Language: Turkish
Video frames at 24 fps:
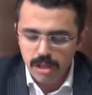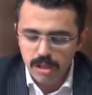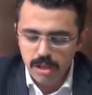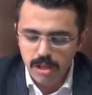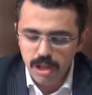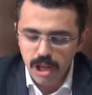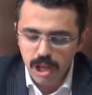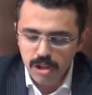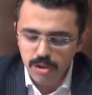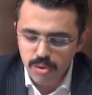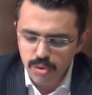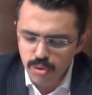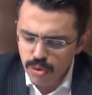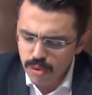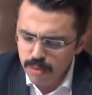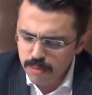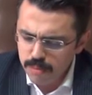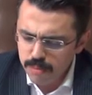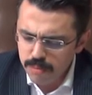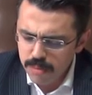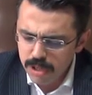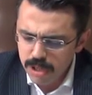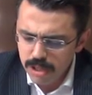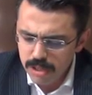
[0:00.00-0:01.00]
Tiyatro
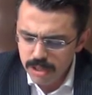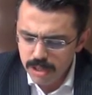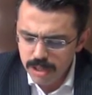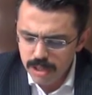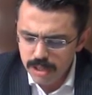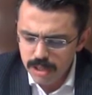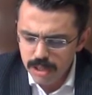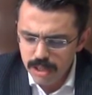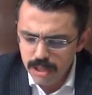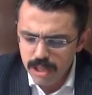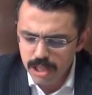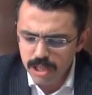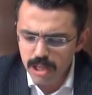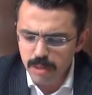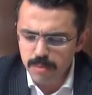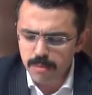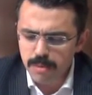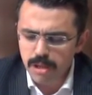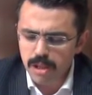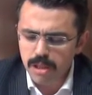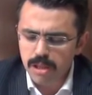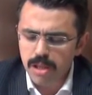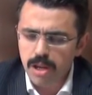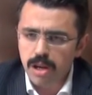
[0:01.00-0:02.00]
bir e,
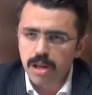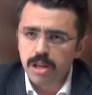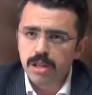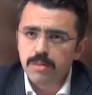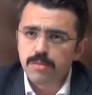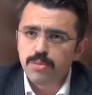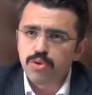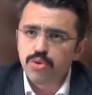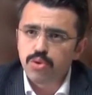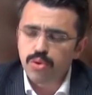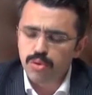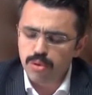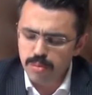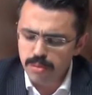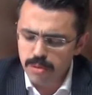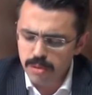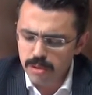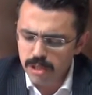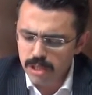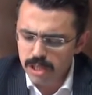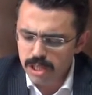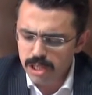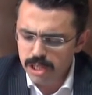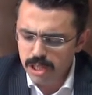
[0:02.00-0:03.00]
kitaptan derlenmiş olup
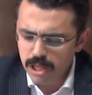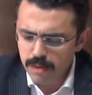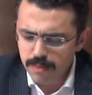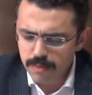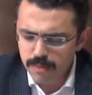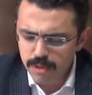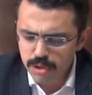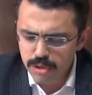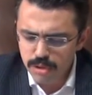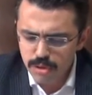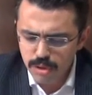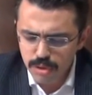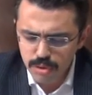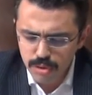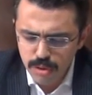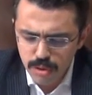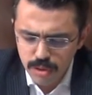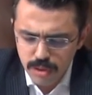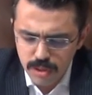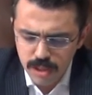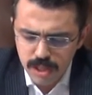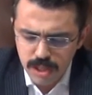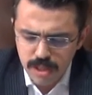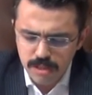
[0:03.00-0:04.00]
kitap ve tiyatro
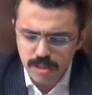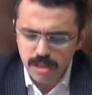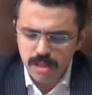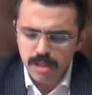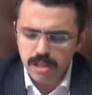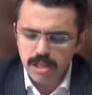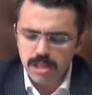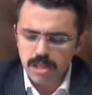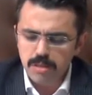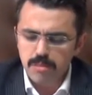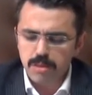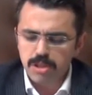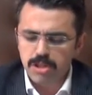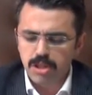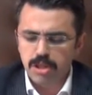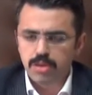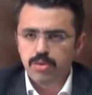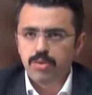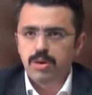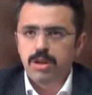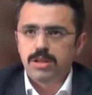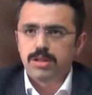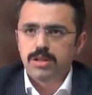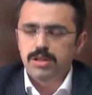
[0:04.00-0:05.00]
yazarı Yılmaz
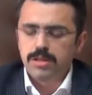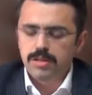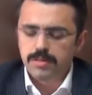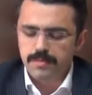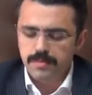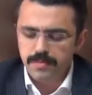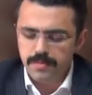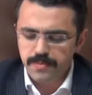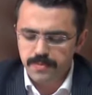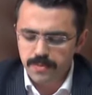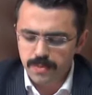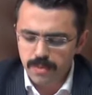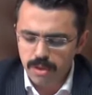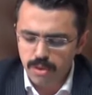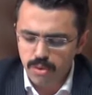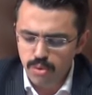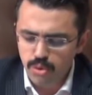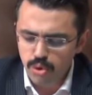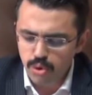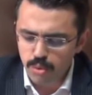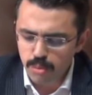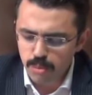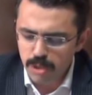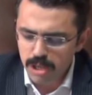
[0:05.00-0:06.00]
Erdoğan'dır.
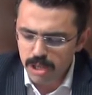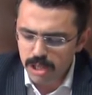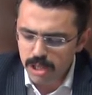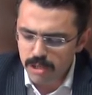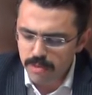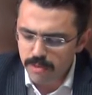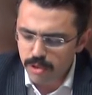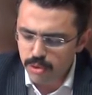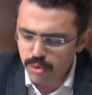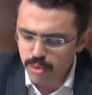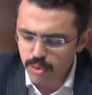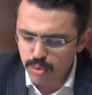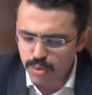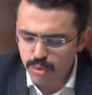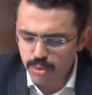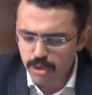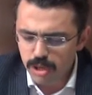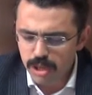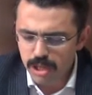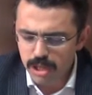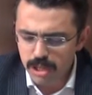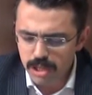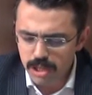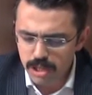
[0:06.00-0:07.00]
Türk milleti ve
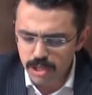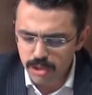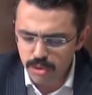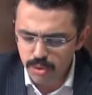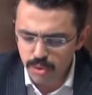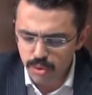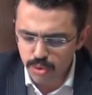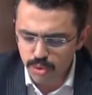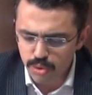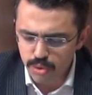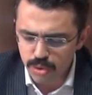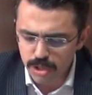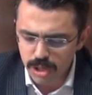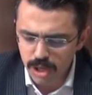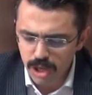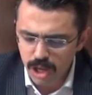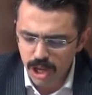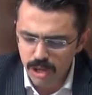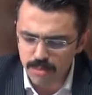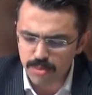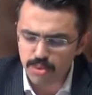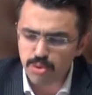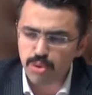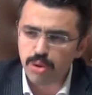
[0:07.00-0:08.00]
kültürle ilgili görüşleri
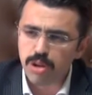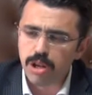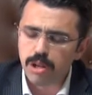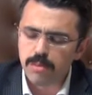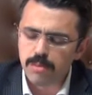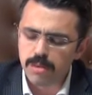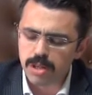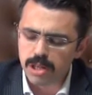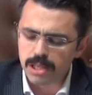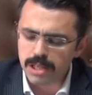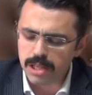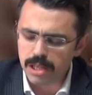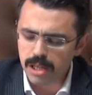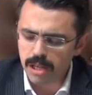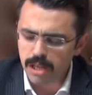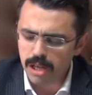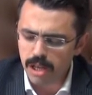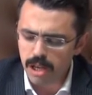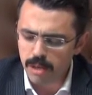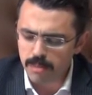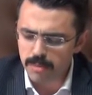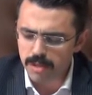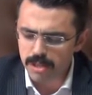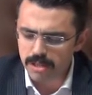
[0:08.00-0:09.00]
hem söylemlerinde
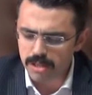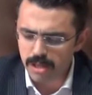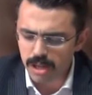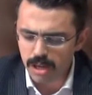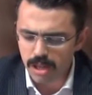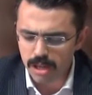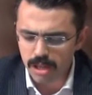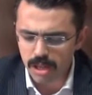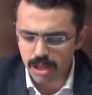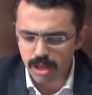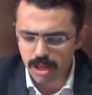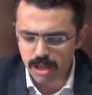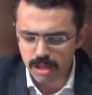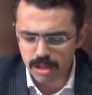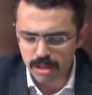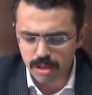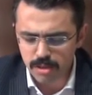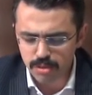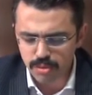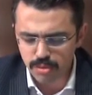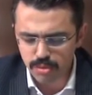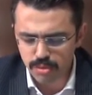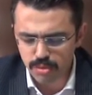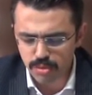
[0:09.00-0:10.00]
hem de sanat
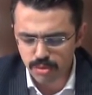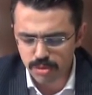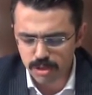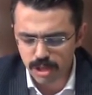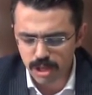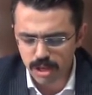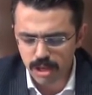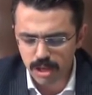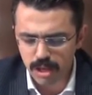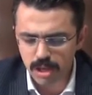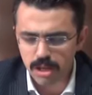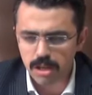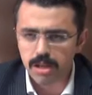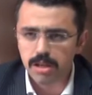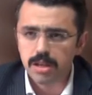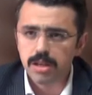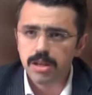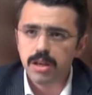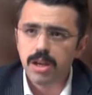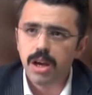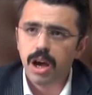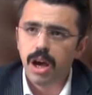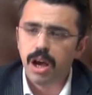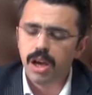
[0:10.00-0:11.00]
hayatında sunduklarıyla
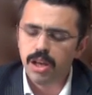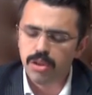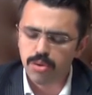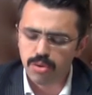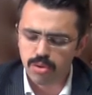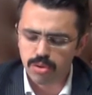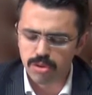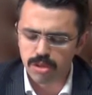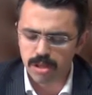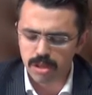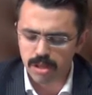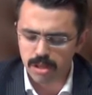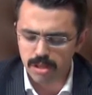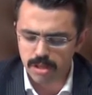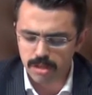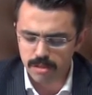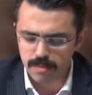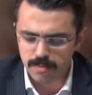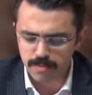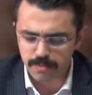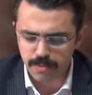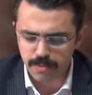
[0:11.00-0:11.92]
gayet ortadadır